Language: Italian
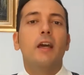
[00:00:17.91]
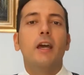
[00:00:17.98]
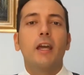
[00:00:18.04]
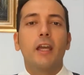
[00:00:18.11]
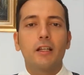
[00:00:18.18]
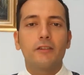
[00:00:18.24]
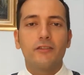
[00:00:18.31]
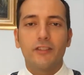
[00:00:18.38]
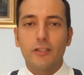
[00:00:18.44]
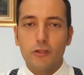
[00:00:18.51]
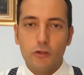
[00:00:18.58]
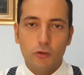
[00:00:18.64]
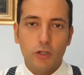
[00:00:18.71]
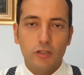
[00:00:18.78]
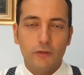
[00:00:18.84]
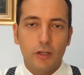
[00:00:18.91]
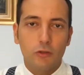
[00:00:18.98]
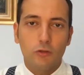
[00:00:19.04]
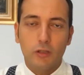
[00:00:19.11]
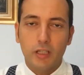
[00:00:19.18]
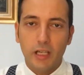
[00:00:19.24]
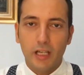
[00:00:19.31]
alla fine sono arrivato
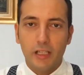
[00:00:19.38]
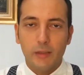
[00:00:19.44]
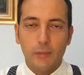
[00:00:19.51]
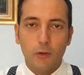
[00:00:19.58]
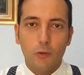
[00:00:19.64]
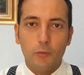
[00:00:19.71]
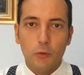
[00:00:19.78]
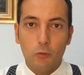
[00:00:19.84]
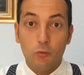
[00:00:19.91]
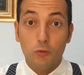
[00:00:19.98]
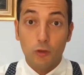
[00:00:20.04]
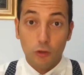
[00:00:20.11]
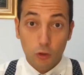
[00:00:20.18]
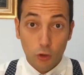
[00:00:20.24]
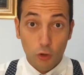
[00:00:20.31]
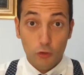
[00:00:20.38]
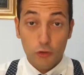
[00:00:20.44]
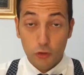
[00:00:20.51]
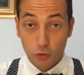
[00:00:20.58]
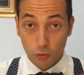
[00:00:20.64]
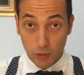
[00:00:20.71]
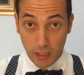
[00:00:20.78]
a creare proprio un
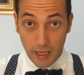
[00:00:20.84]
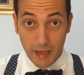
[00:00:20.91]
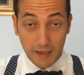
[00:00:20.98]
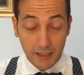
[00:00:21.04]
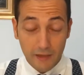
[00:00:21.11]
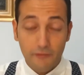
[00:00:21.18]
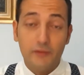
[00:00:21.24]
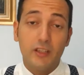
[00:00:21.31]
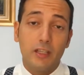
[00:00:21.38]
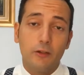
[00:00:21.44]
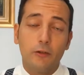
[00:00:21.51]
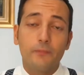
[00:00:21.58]
corso reale, vero,